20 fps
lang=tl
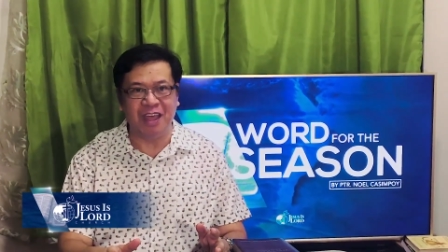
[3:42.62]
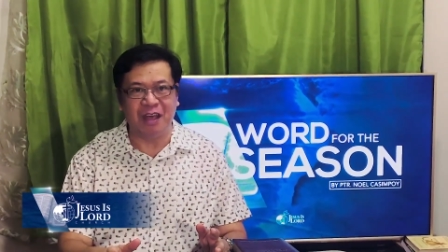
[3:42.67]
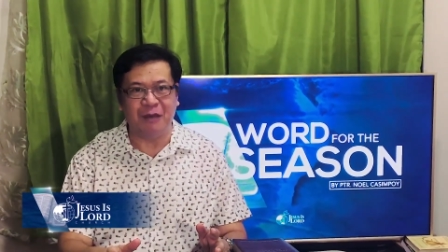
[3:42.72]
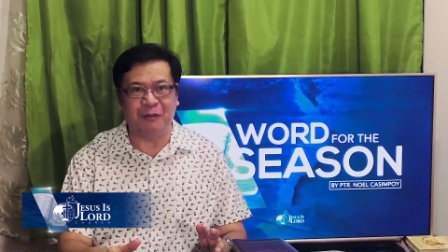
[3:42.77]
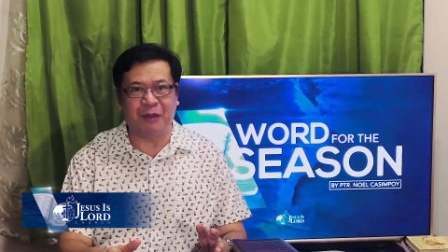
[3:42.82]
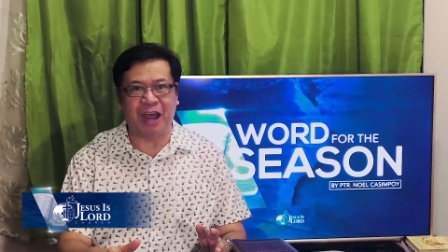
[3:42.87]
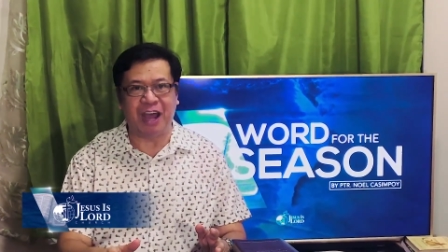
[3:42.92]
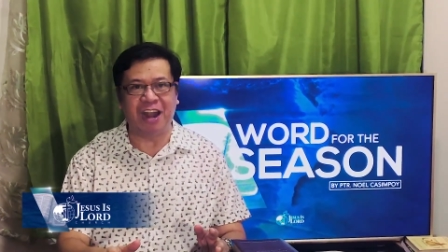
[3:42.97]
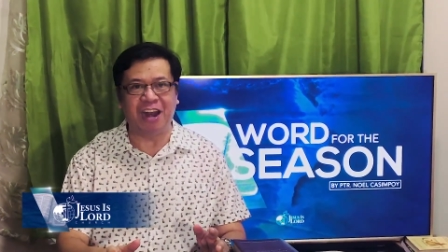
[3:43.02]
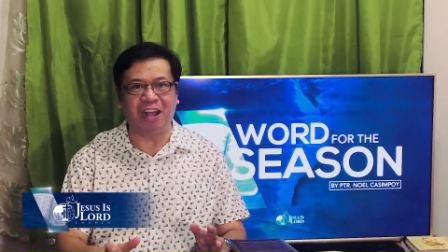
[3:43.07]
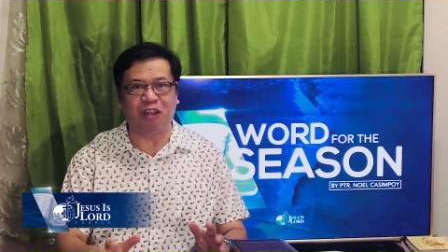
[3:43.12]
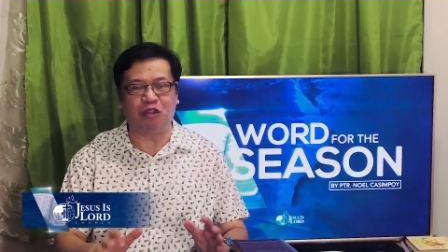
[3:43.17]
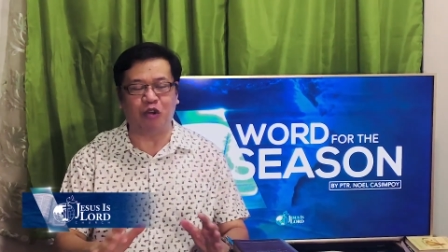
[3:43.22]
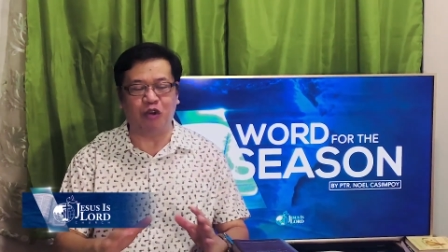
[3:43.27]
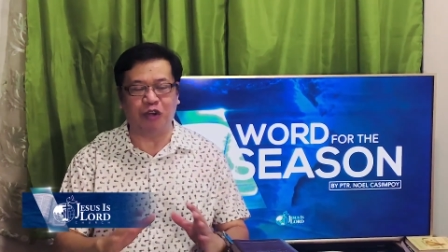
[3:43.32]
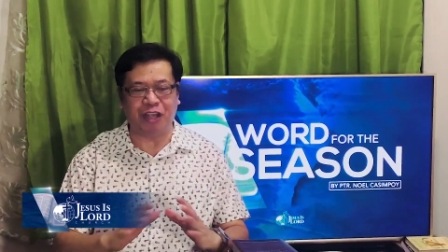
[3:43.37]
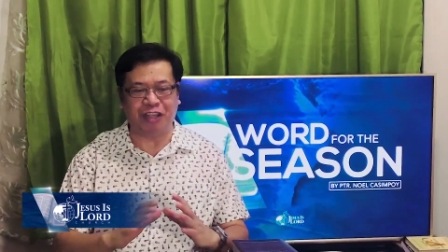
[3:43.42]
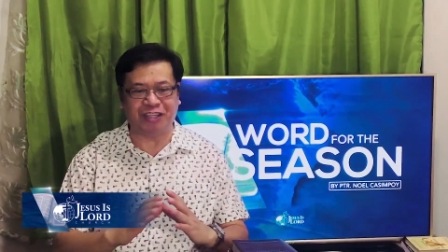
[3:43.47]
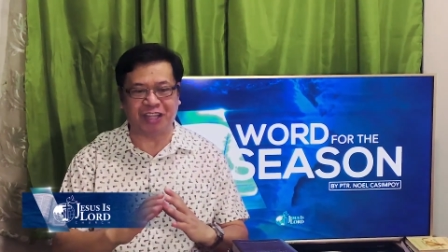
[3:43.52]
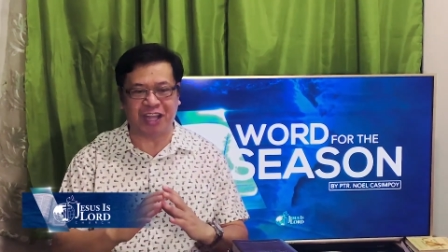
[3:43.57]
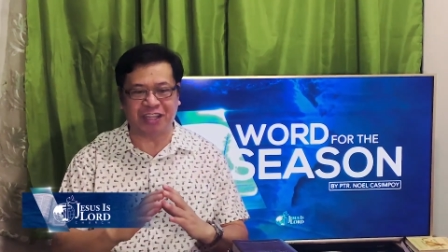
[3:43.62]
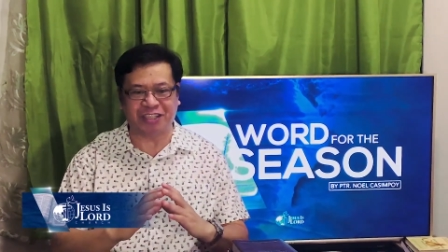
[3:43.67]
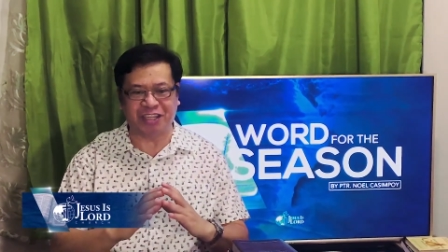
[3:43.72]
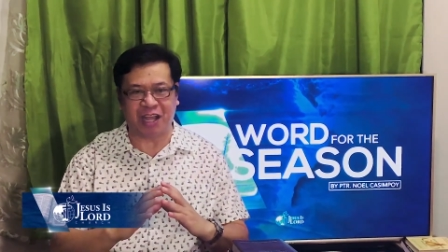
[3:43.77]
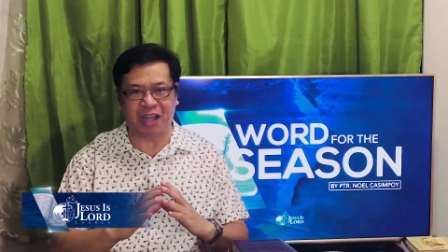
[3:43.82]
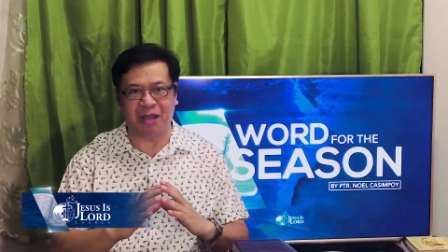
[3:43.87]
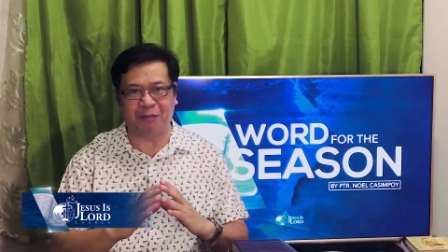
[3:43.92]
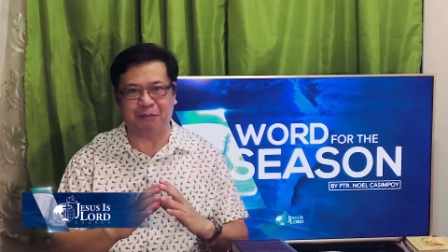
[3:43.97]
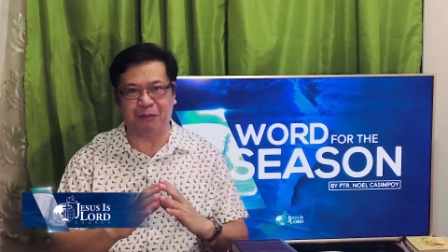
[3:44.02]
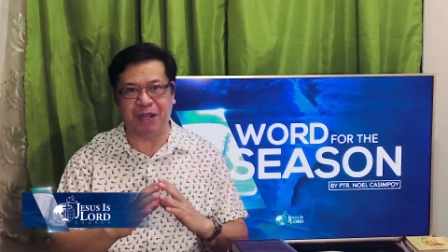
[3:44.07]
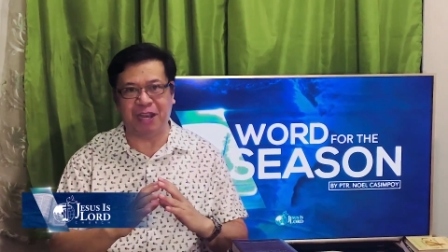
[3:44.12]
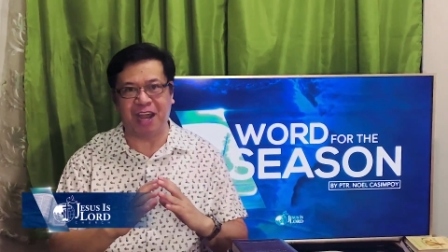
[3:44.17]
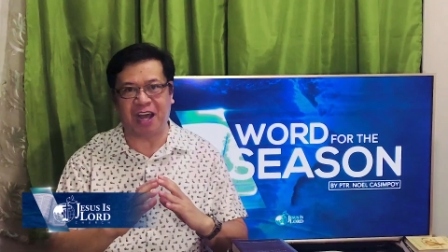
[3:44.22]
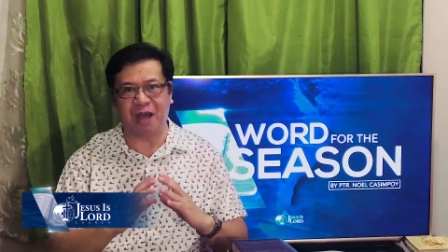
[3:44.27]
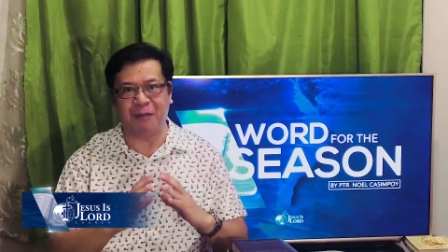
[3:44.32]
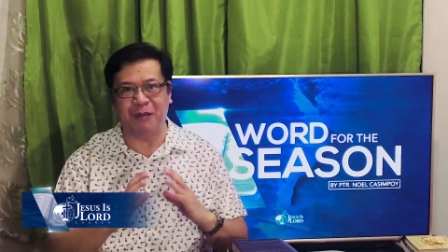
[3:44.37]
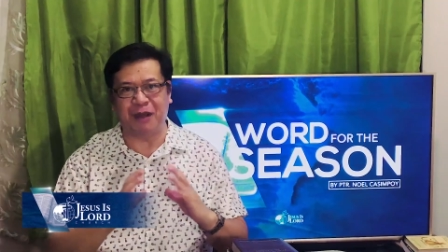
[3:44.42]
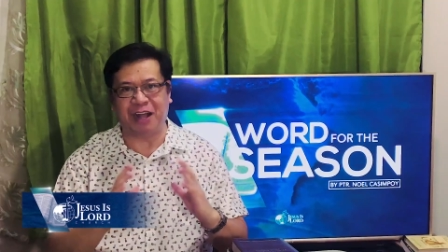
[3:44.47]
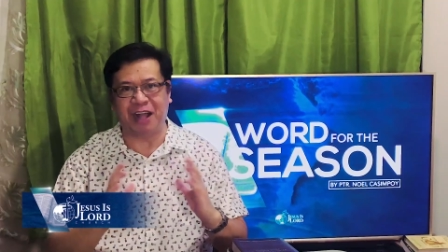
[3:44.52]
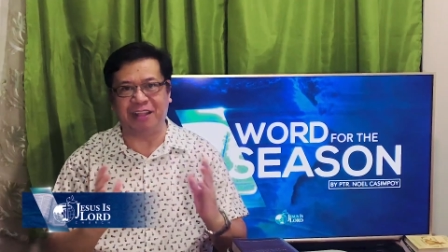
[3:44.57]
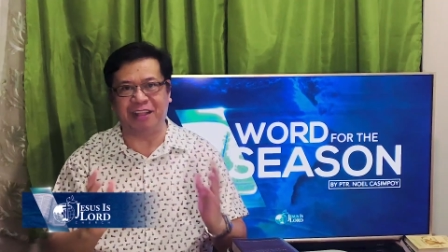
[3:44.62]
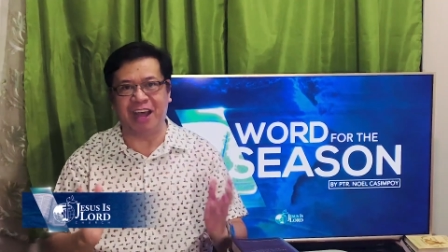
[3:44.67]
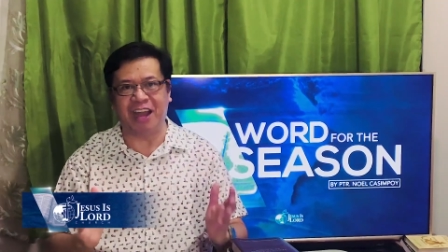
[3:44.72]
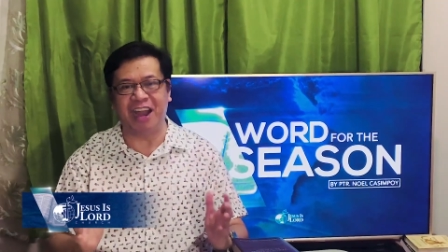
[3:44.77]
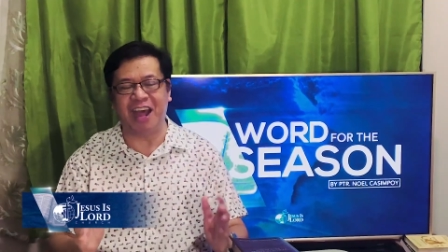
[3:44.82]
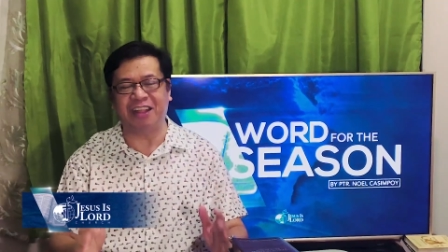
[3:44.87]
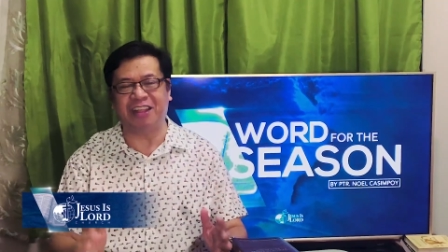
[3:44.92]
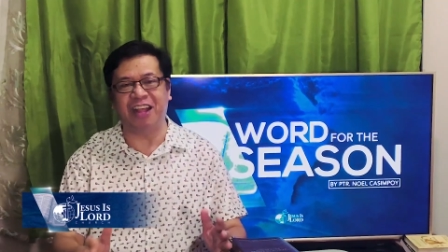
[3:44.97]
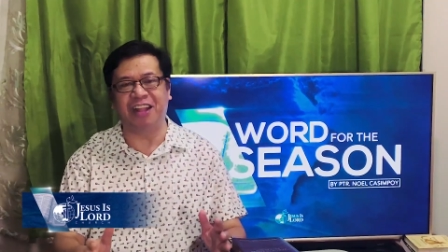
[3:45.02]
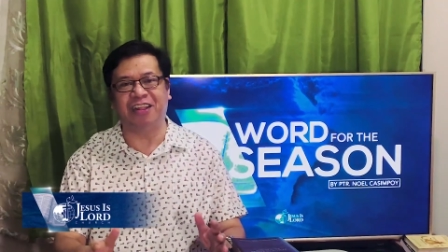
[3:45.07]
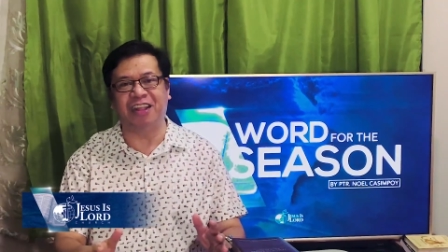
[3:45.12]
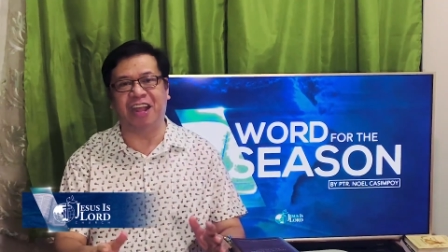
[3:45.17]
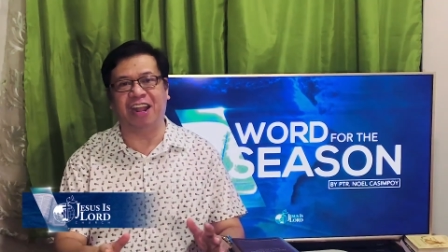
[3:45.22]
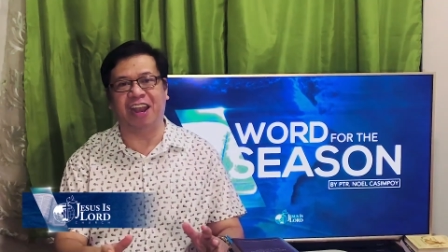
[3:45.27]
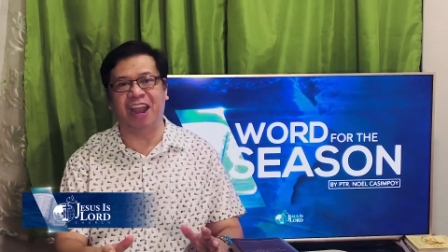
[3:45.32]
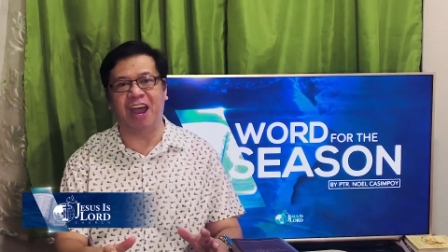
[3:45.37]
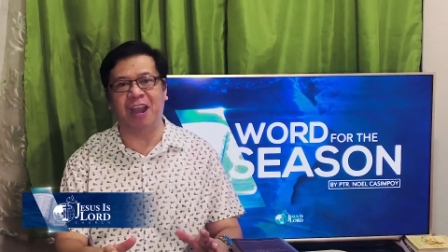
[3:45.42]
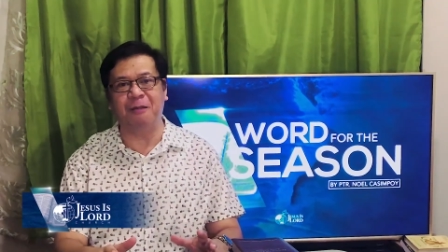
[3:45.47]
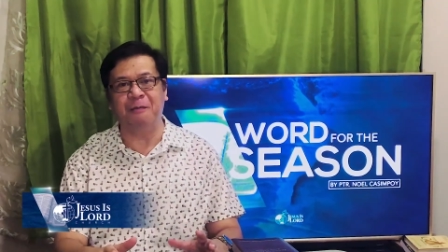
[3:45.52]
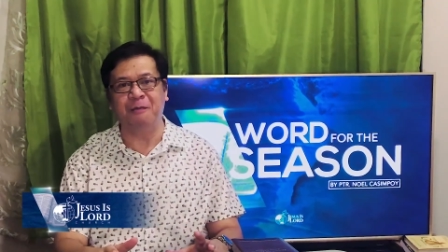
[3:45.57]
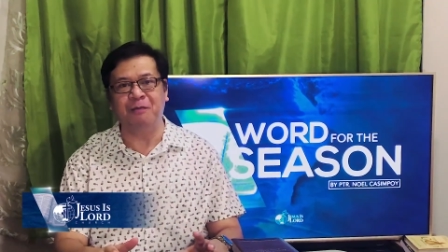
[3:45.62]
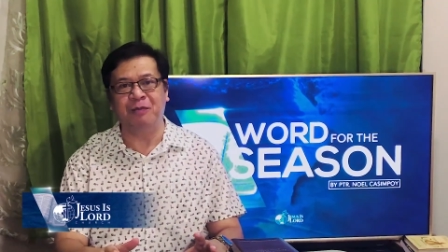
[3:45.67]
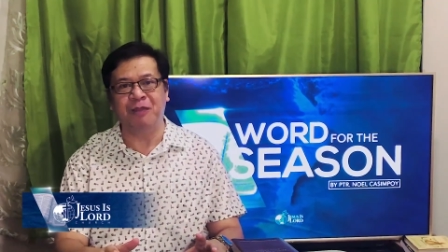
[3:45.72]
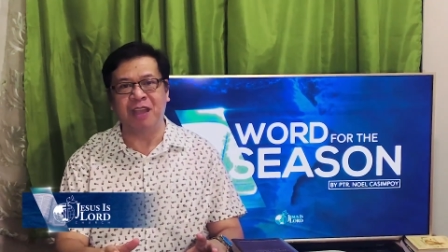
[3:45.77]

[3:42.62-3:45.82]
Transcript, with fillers: Marahil itong isa sa pinakamaganda nating tingnan